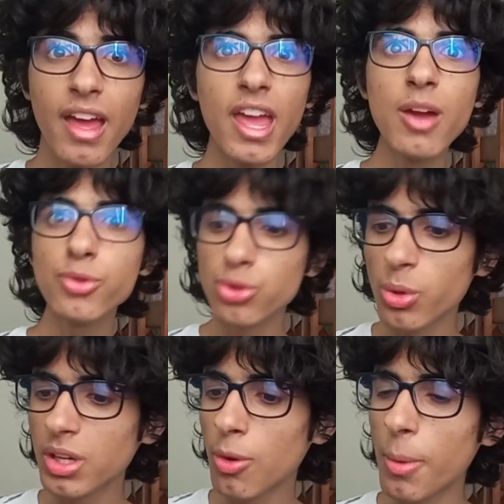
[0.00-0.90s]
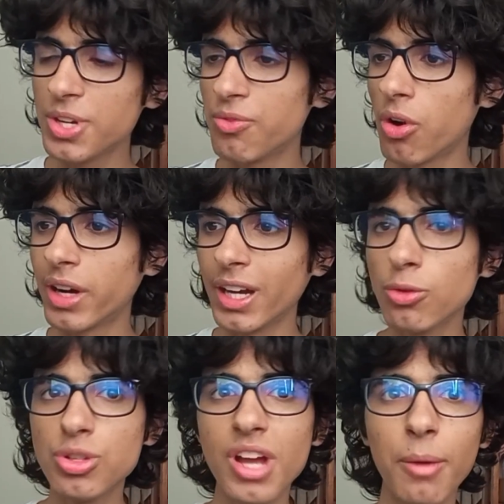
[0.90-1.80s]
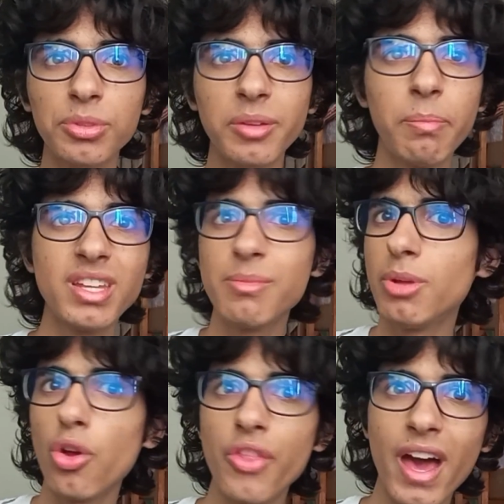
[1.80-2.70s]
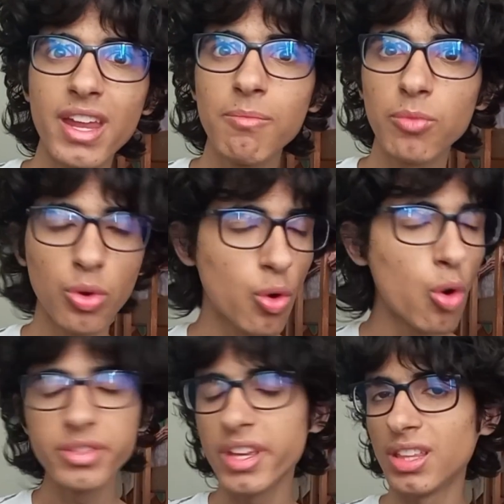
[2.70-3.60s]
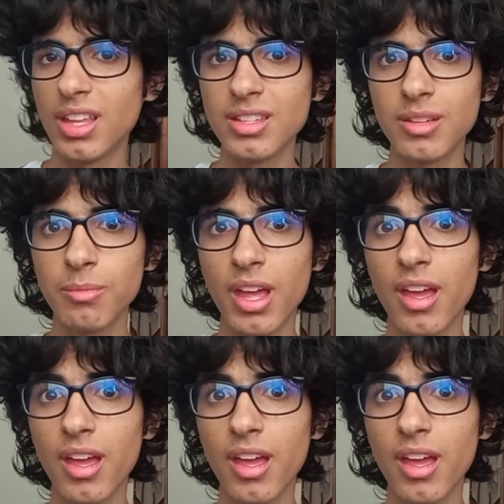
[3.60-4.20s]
Eu estou aqui como advogado do diabo da empresa bilionária, com certeza.